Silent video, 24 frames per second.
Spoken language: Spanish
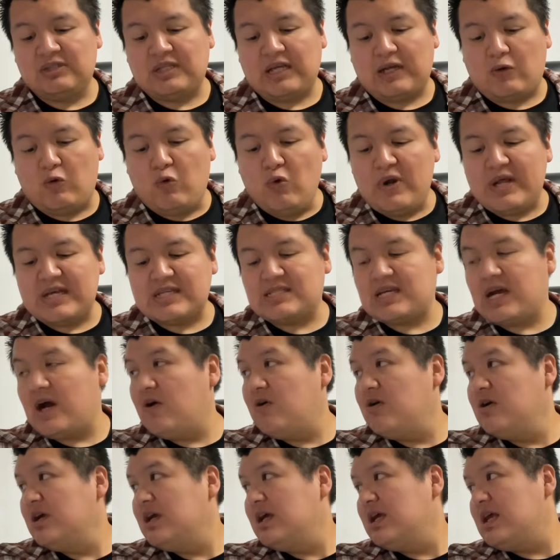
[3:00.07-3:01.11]
de
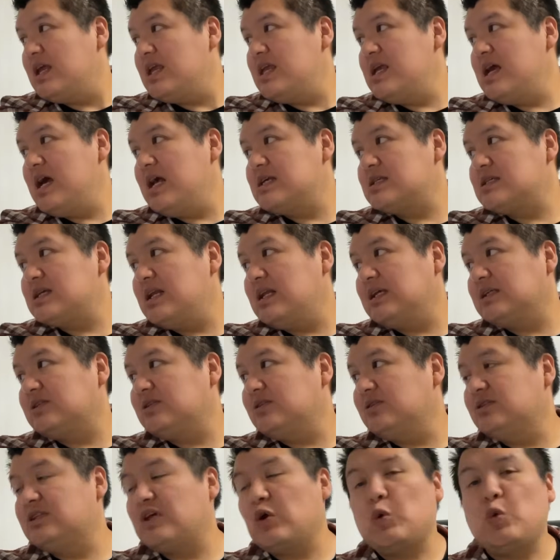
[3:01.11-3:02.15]
Curazao y a la
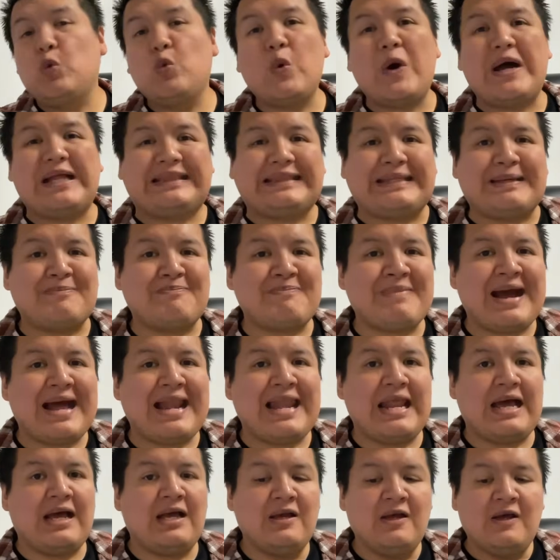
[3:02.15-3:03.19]
selección de
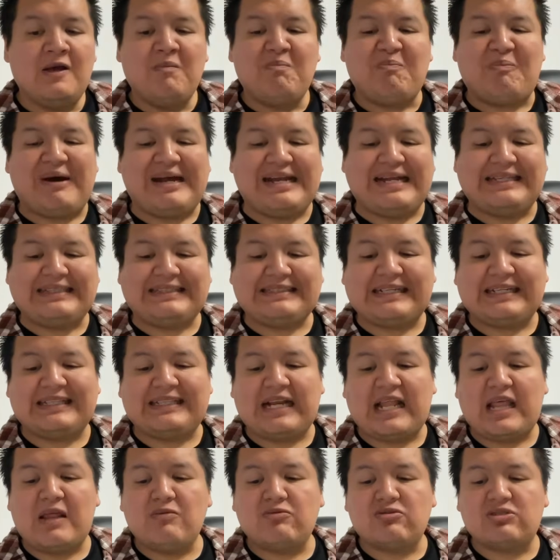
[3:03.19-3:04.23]
Guatemala para tratar
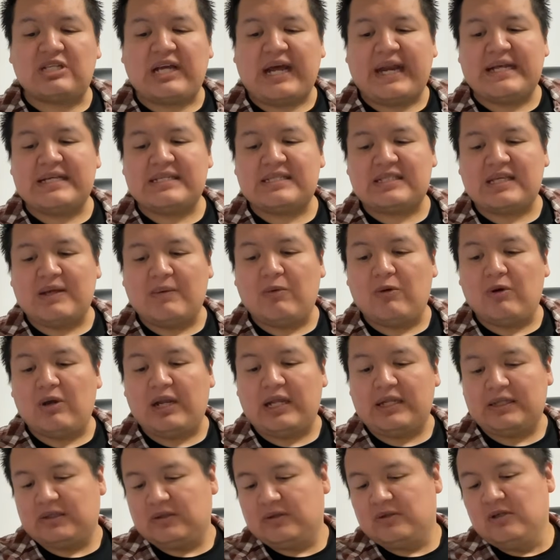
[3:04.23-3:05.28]
de buscar este
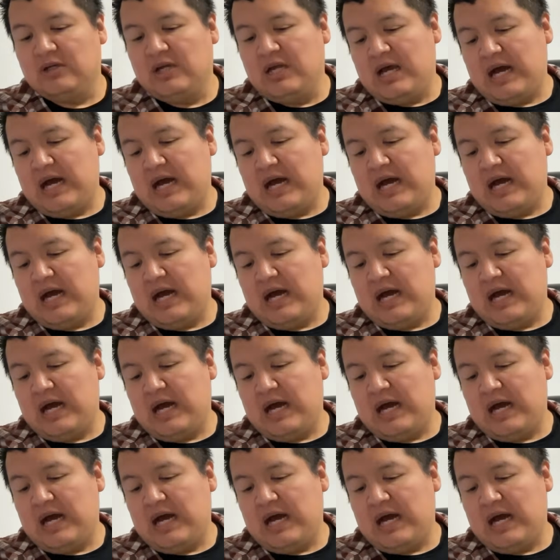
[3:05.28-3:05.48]
boleto.